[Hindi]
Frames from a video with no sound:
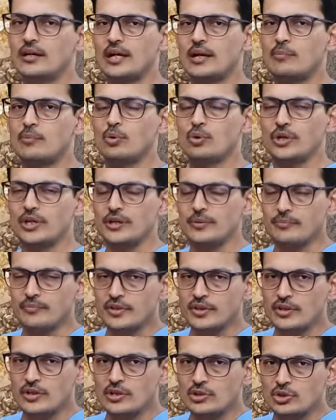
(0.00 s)
कम होगी
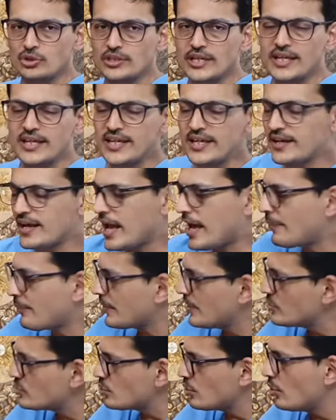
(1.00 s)
तो देखिए कि
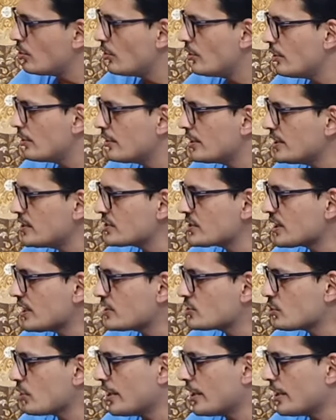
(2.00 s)
आपकी जो रिस्ट का